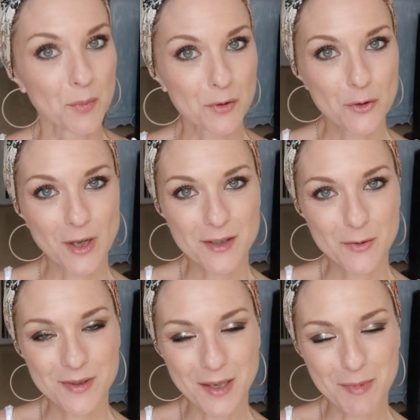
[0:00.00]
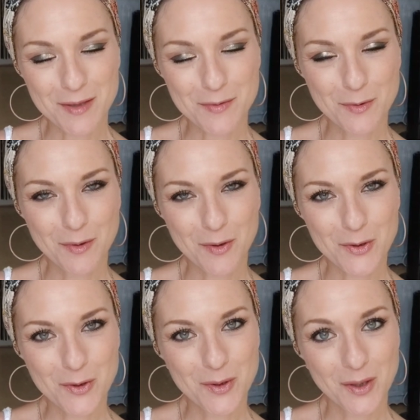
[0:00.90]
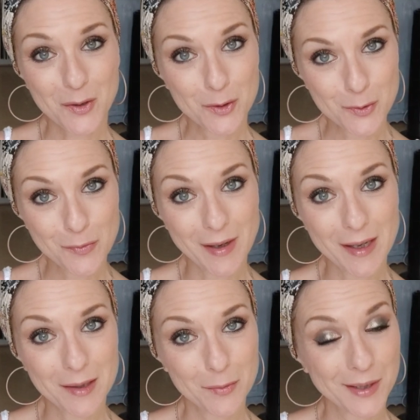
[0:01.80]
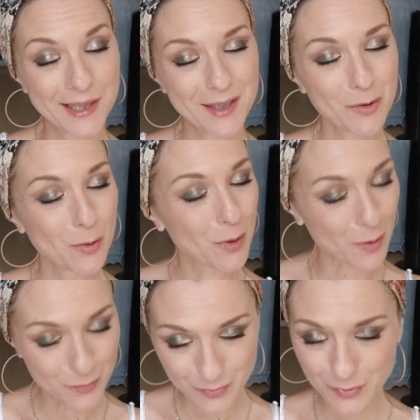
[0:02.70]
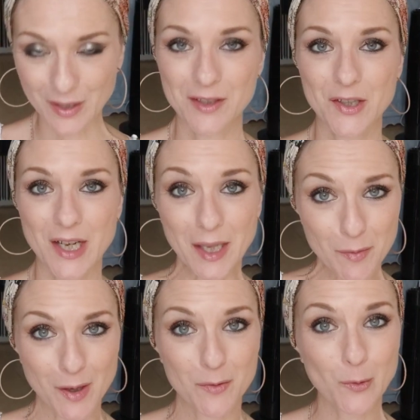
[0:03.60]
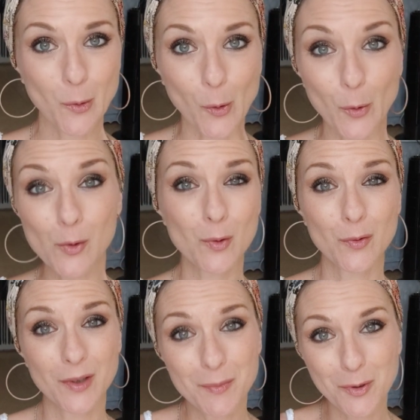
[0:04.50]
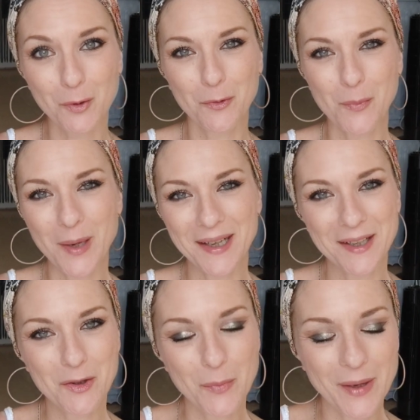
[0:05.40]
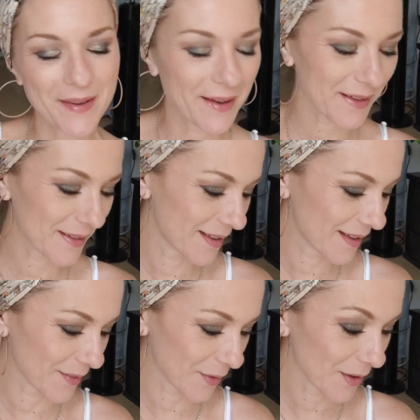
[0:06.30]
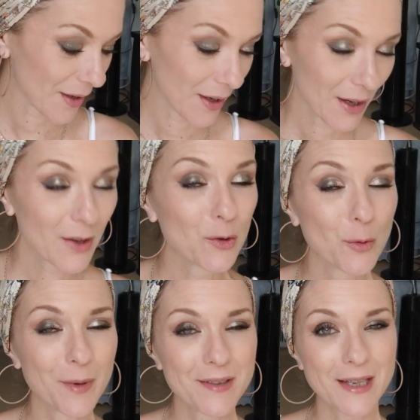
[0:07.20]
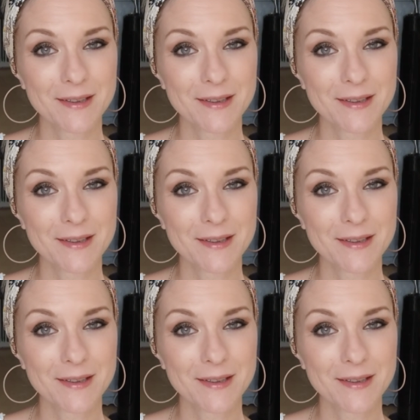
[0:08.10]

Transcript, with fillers: Bonjour à tous et bienvenue dans une nouvelle vidéo. Enfin, j'arrive à vous retrouver pour vous parler de mes derniers, euh, de mes